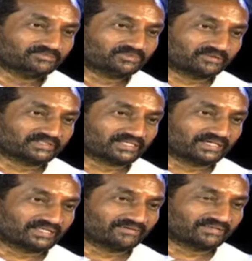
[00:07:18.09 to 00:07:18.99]
ముఖ్యమంత్రి
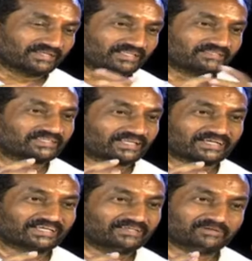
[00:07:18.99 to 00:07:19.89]
గారు ఏమన్నారు ఏదో చిల్లర
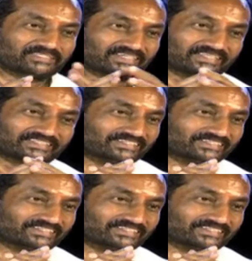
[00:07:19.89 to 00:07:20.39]
గల్లీ పంచాయతీ